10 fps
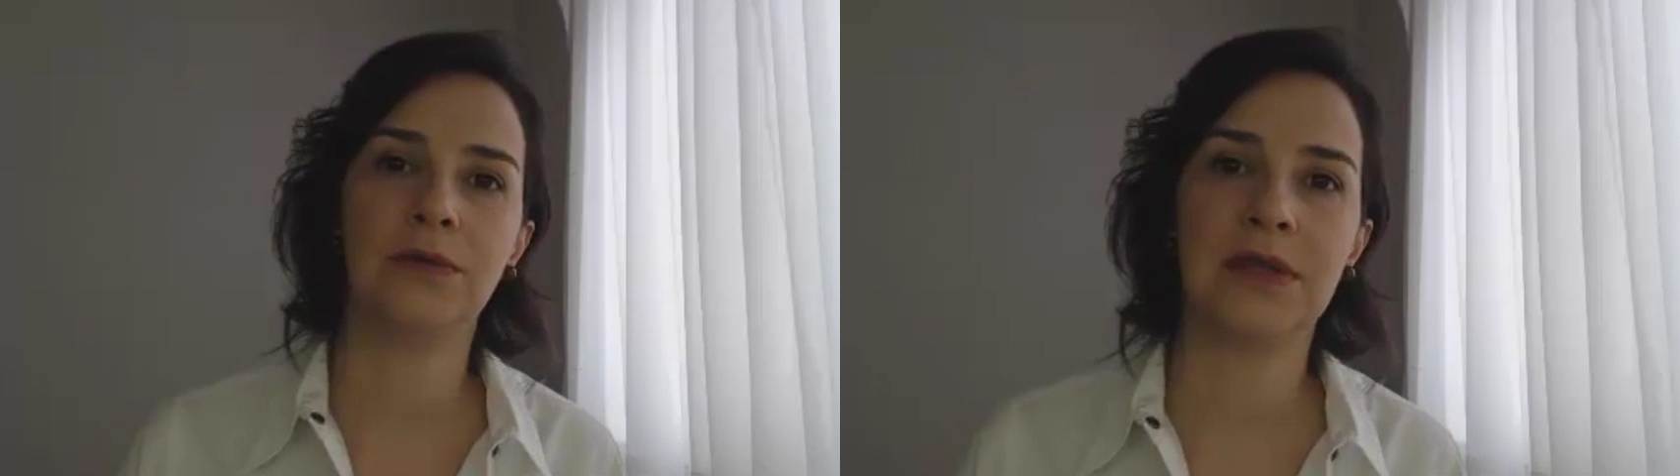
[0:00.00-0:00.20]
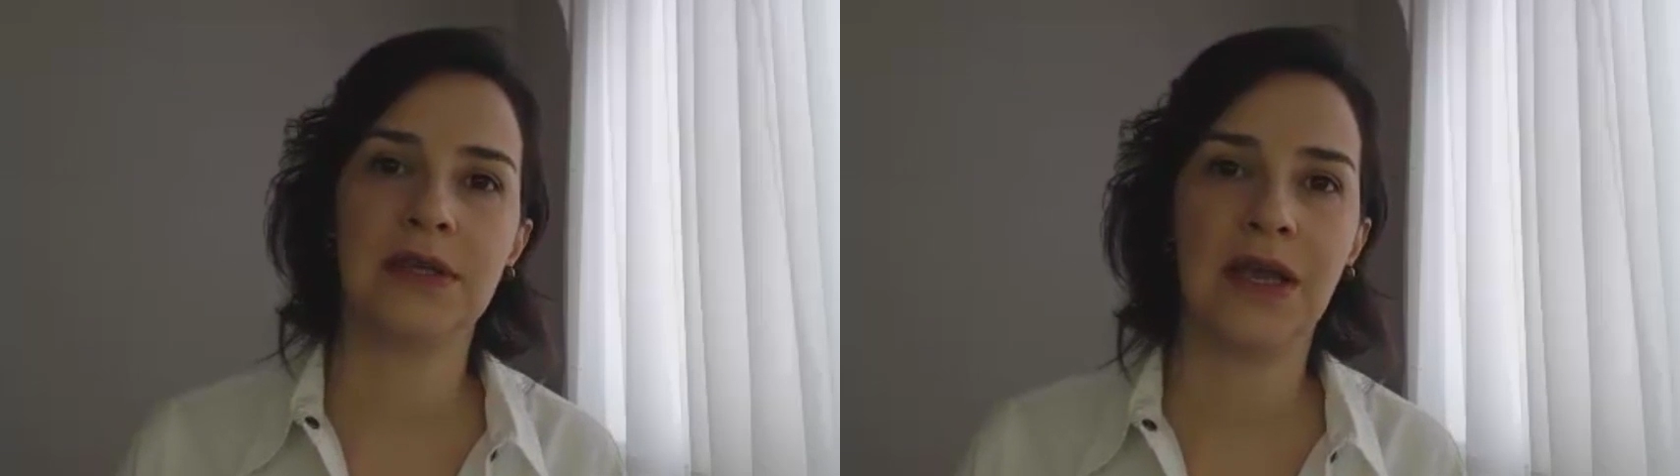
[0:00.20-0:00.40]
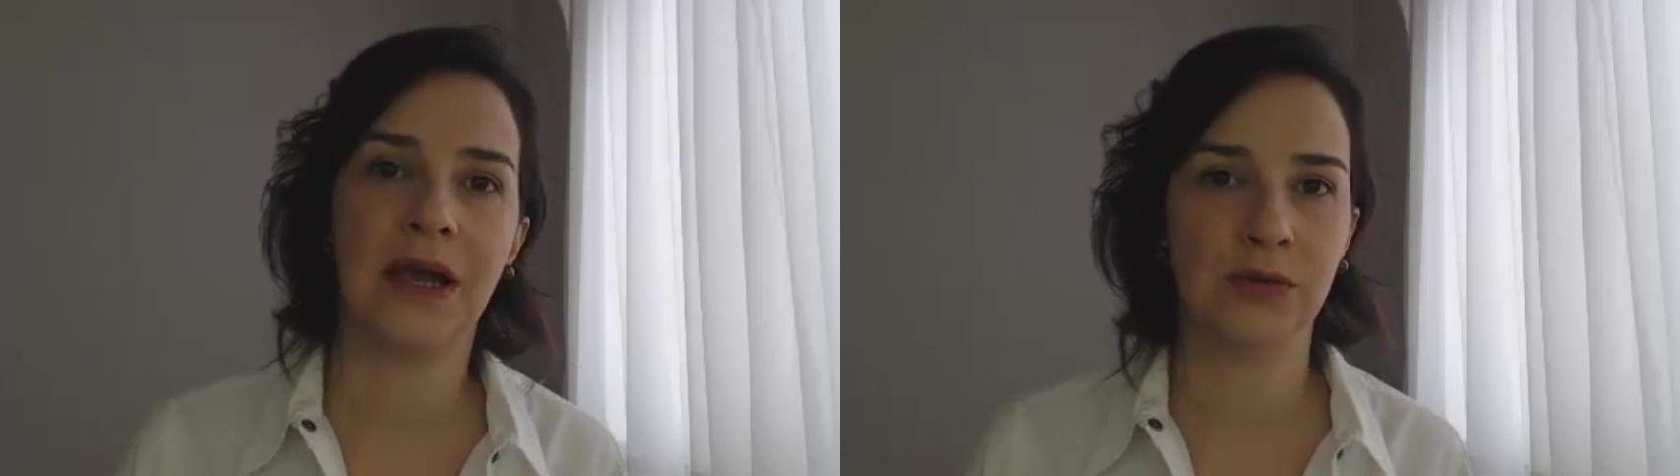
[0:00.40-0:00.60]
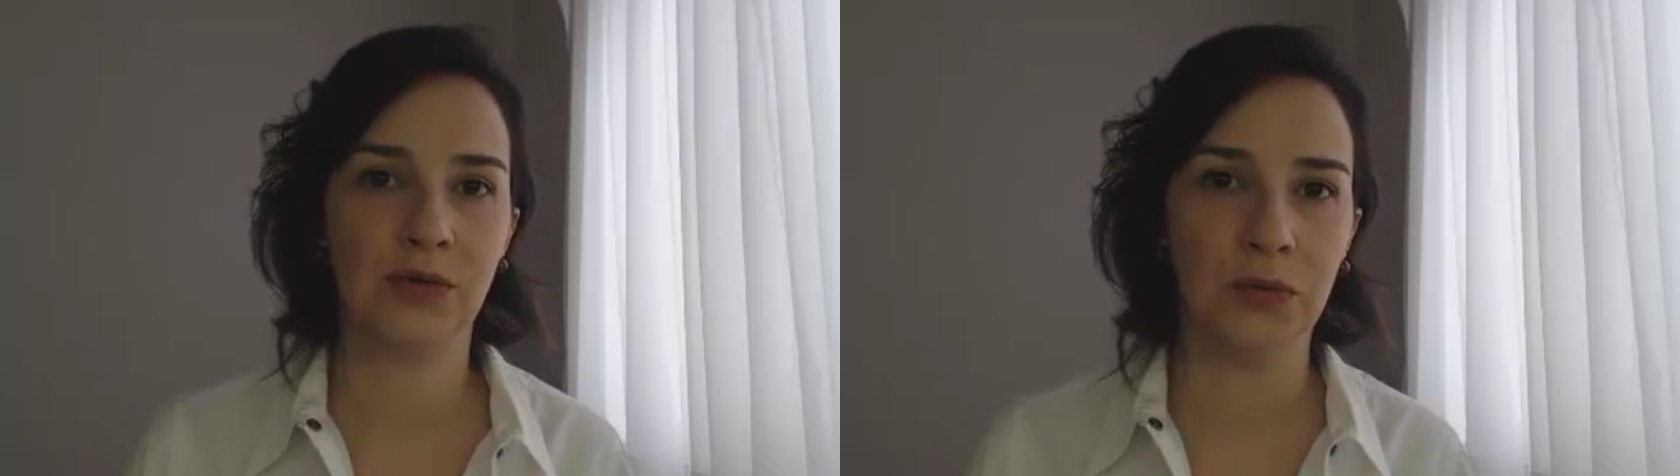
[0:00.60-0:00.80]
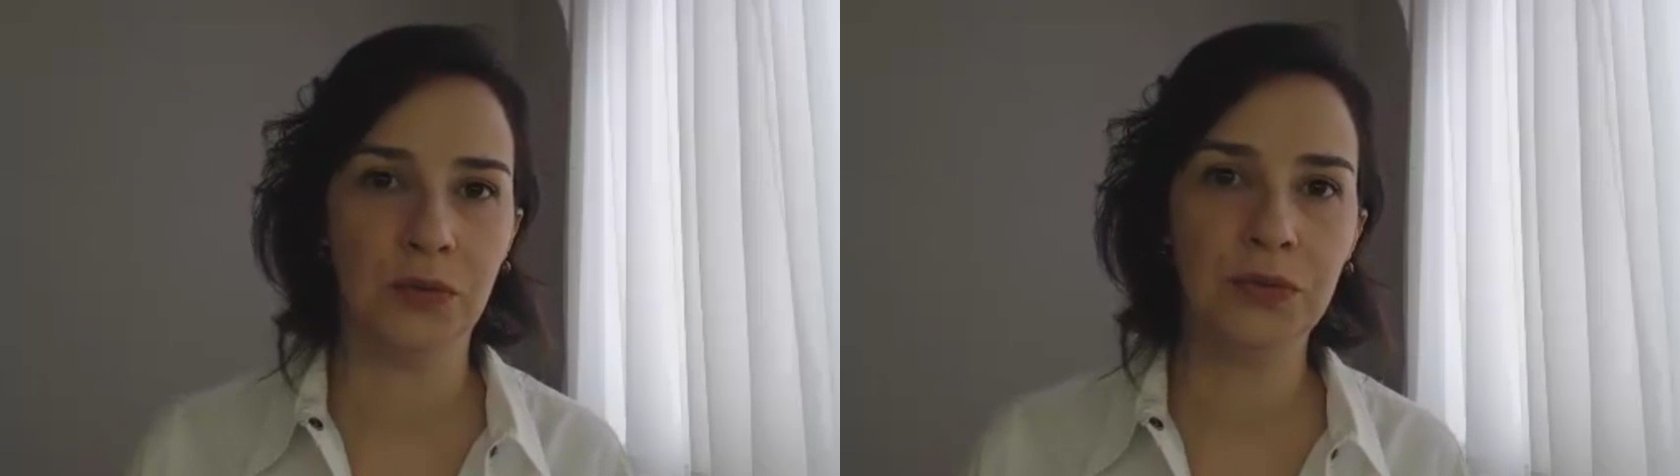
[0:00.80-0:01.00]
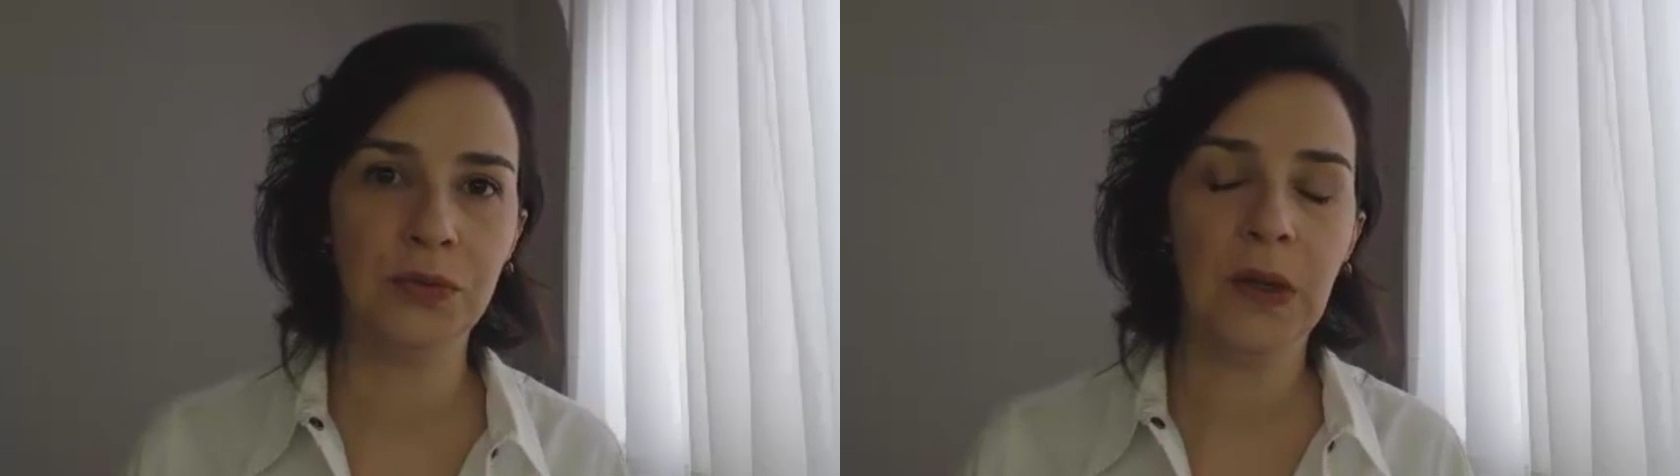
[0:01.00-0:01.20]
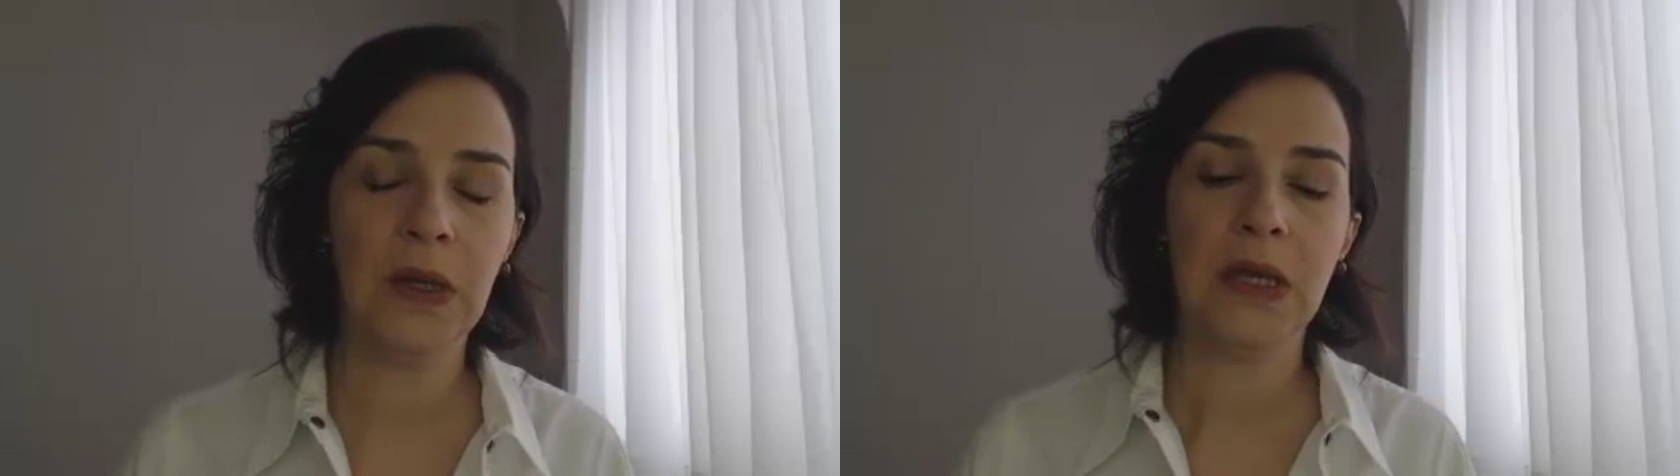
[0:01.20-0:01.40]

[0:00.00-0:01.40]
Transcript: muito desse assunto.